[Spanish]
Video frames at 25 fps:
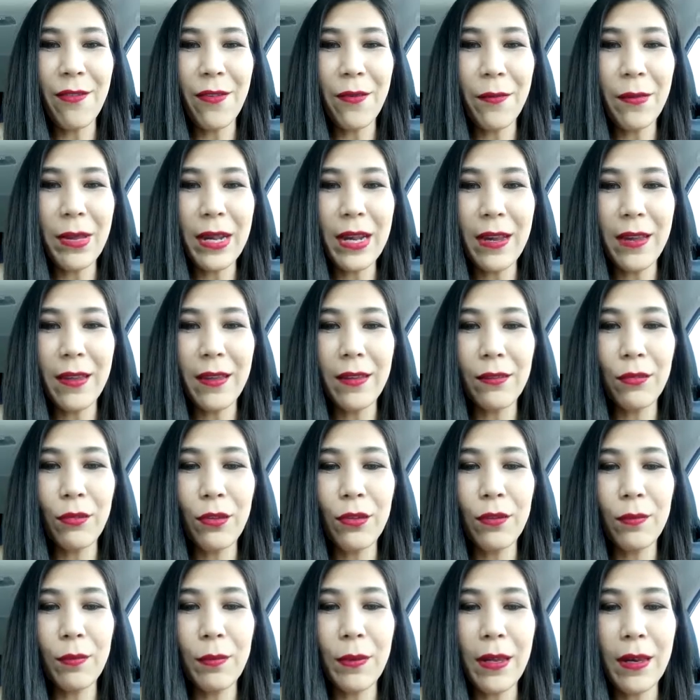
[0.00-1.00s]
da familia y
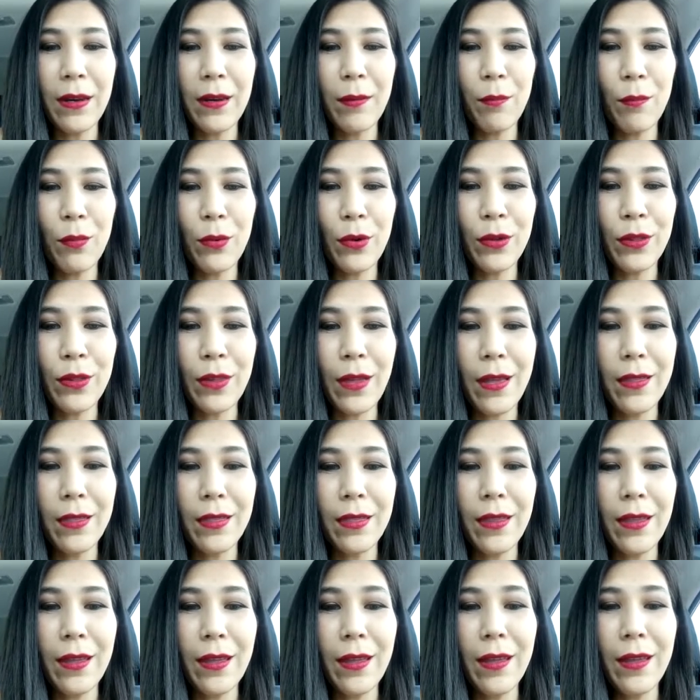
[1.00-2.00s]
eso es bien
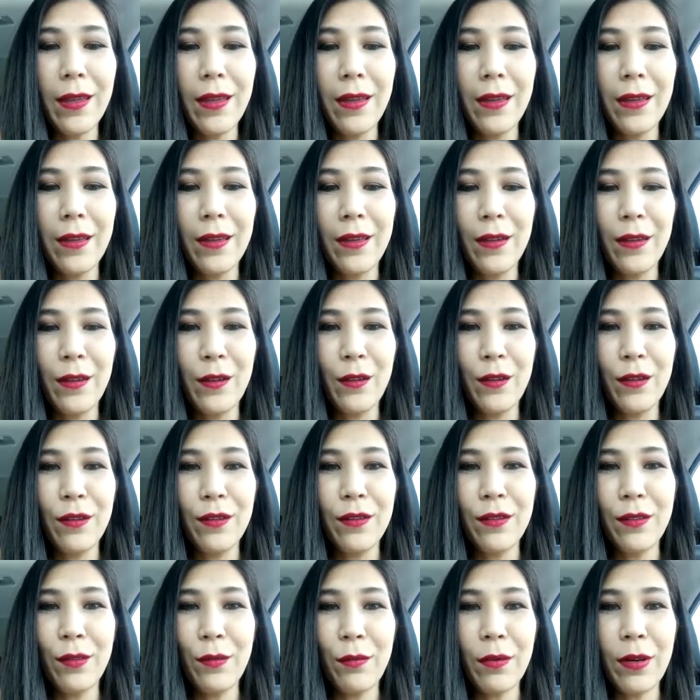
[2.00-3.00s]
importante,
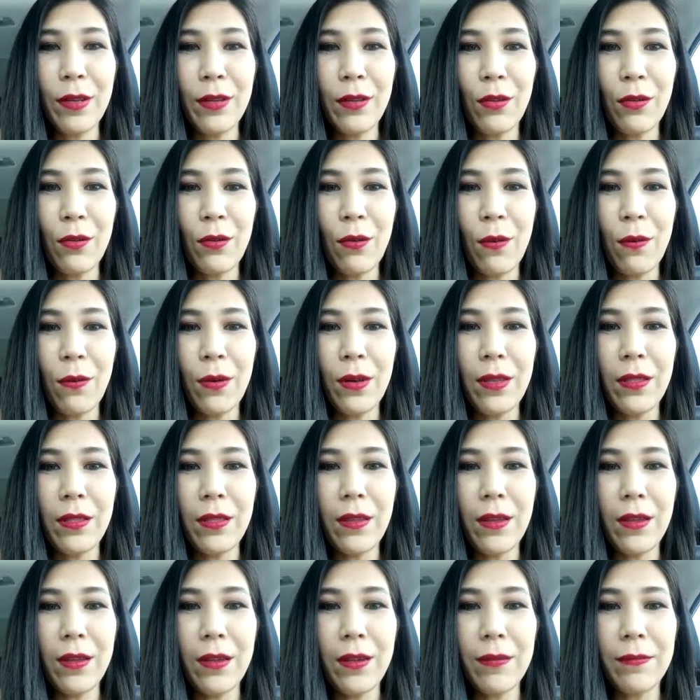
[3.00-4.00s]
sobre todo
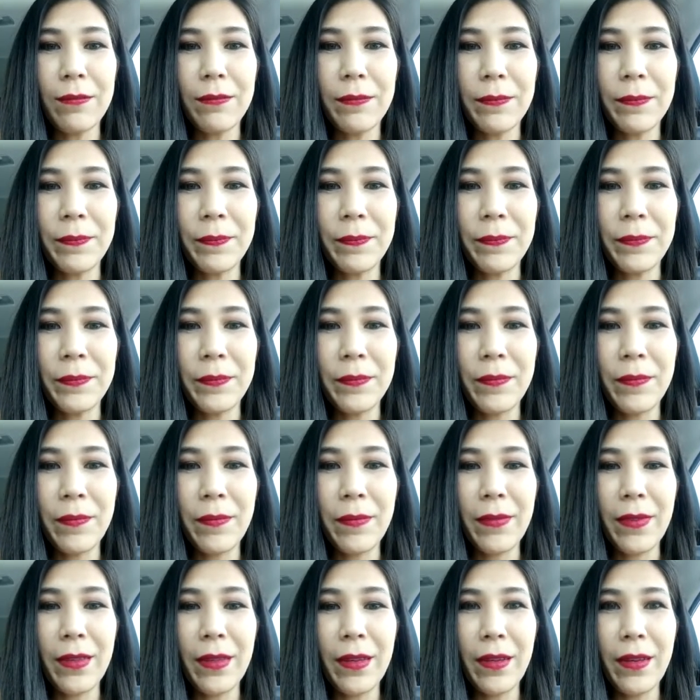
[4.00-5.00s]
ahorita
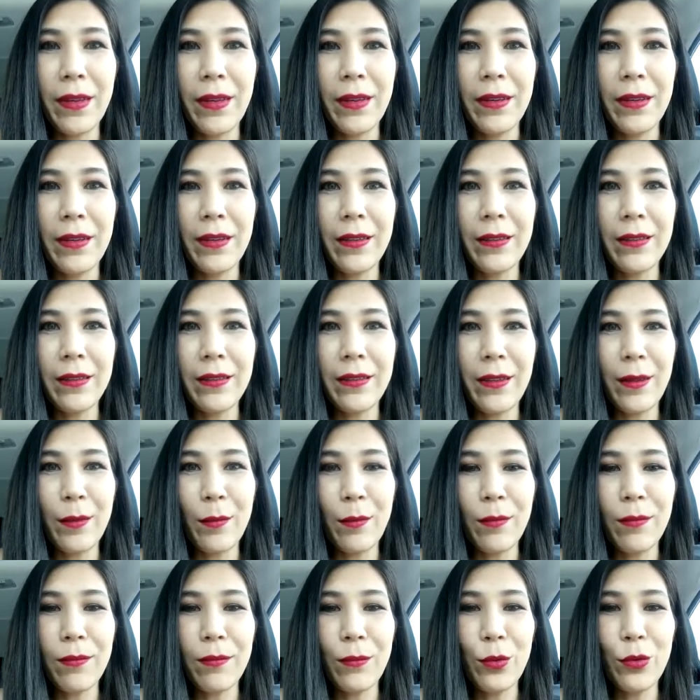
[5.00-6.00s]
en este
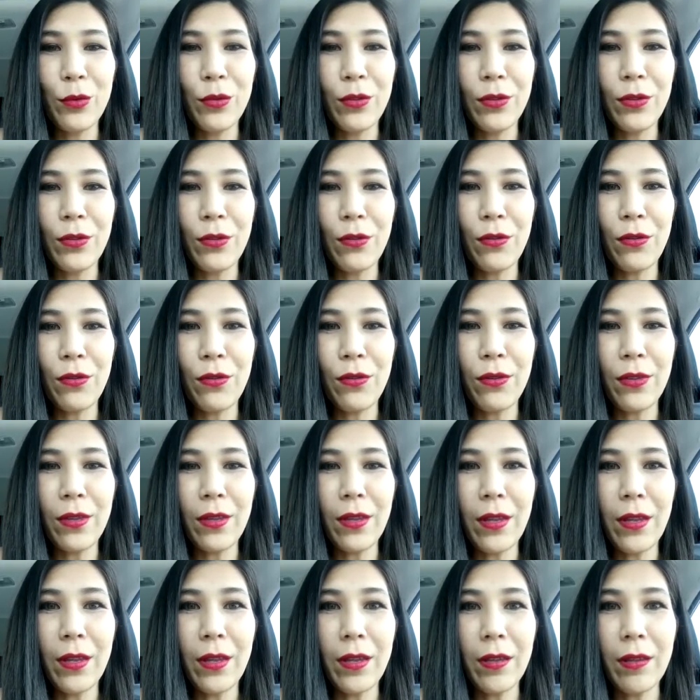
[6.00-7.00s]
mundo
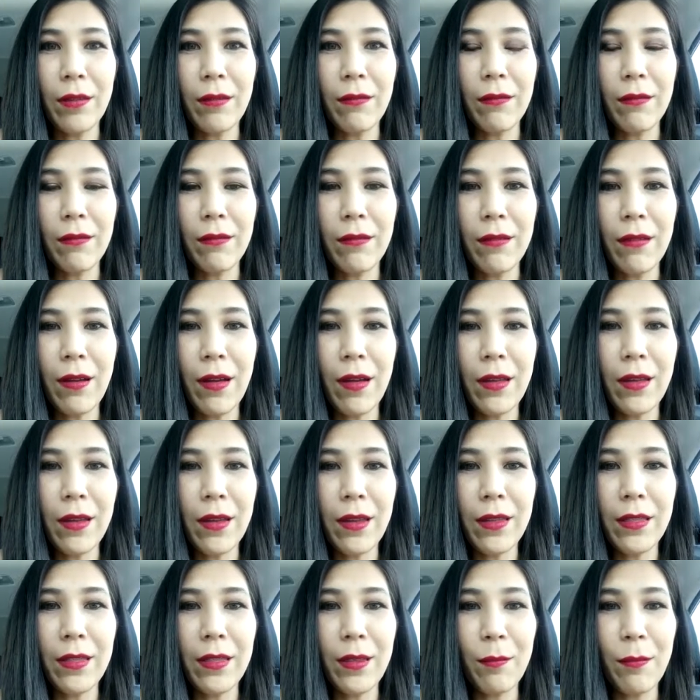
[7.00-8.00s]
donde hay
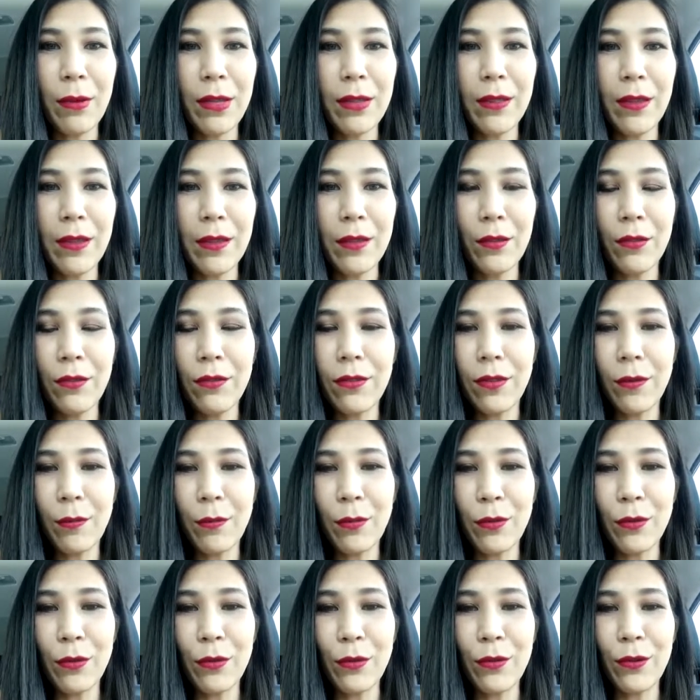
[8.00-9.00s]
gente matándose
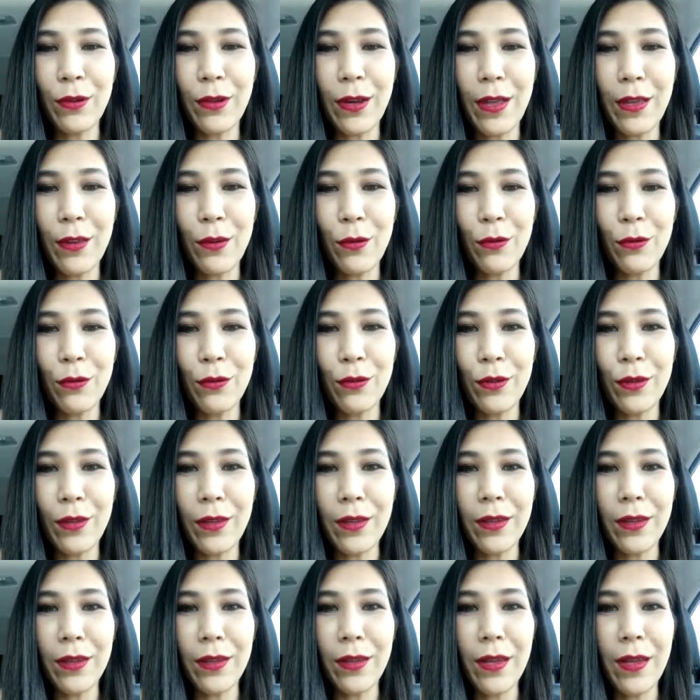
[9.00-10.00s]
por todos lados
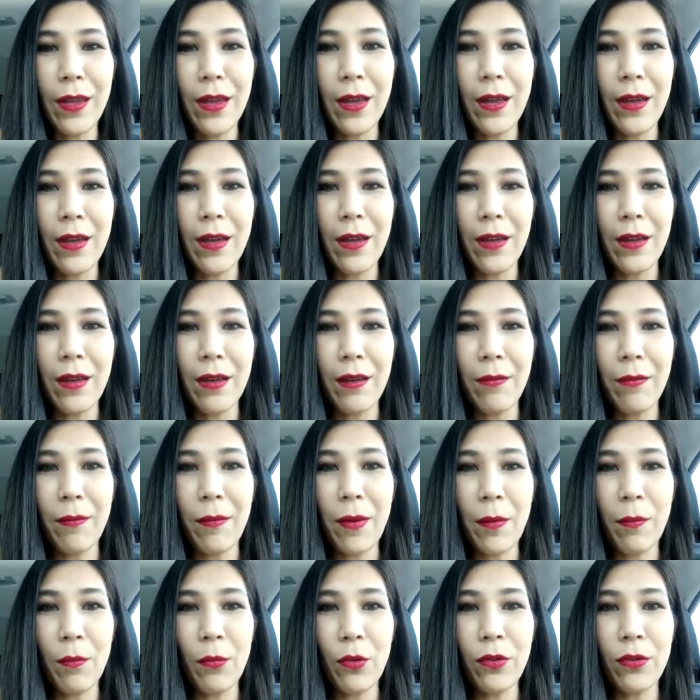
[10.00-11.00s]
y
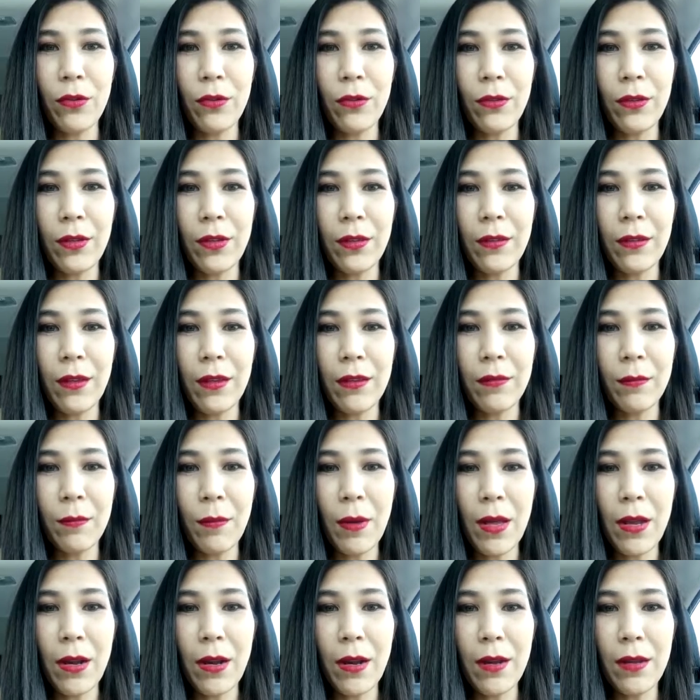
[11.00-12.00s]
vemos noticias
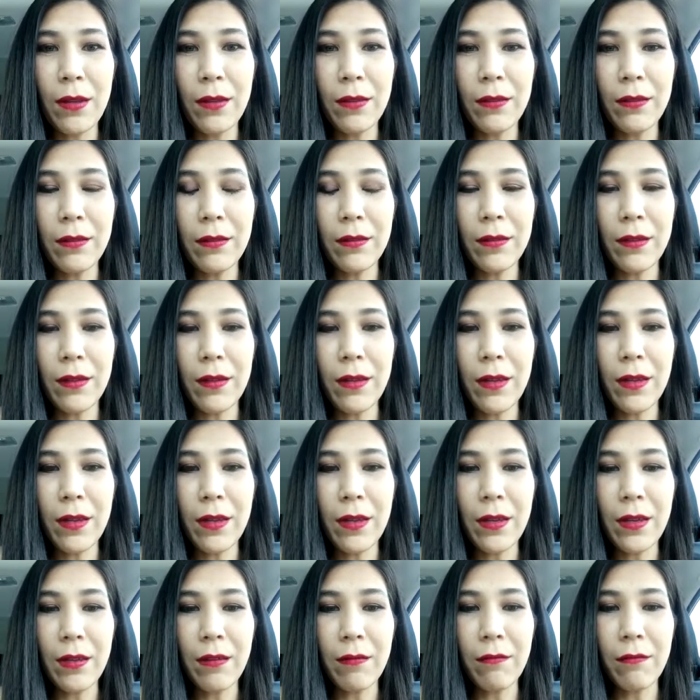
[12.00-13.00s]
malas.
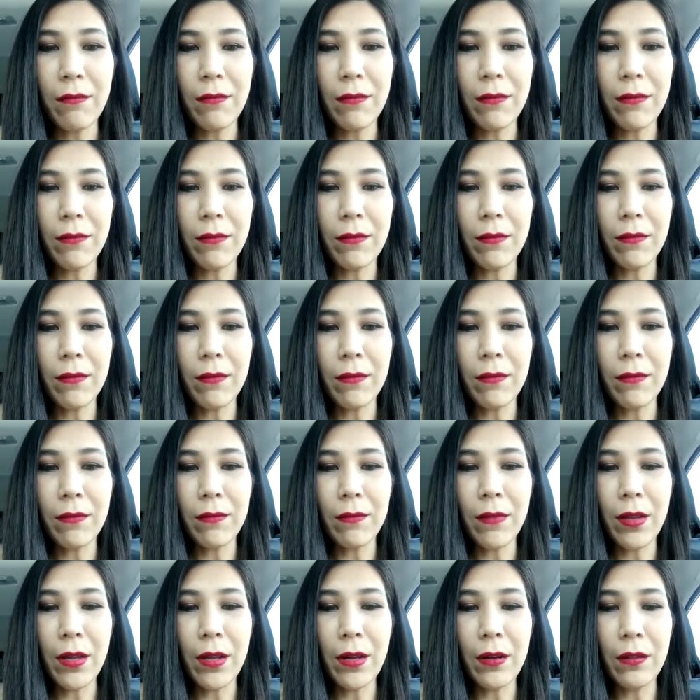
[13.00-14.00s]
Eh,
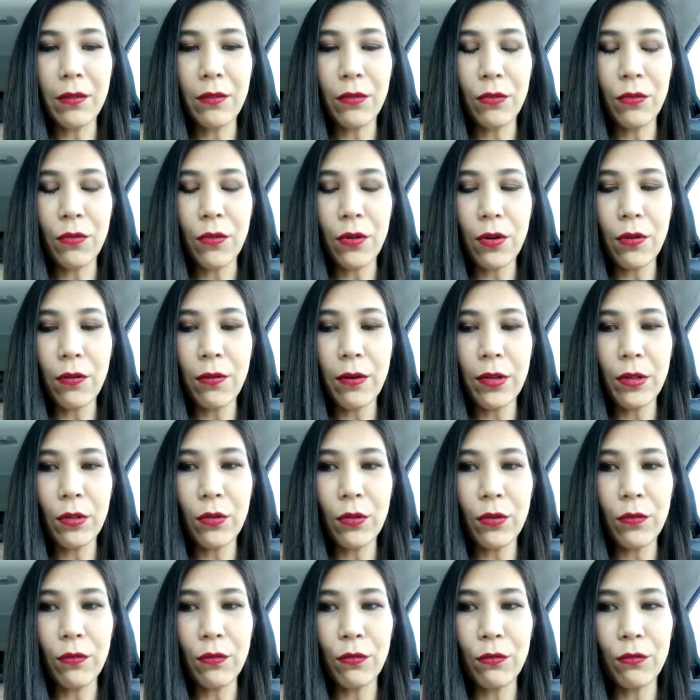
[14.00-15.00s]
el estudio
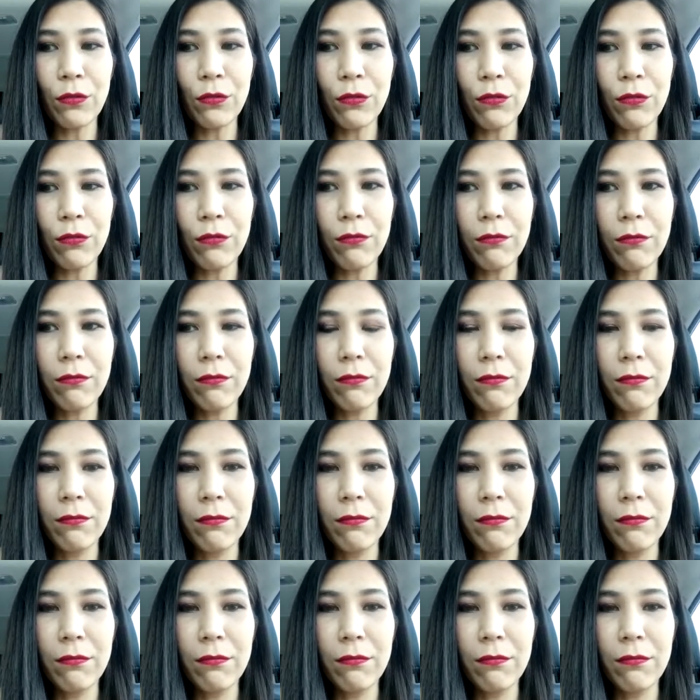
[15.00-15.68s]
Roberto es un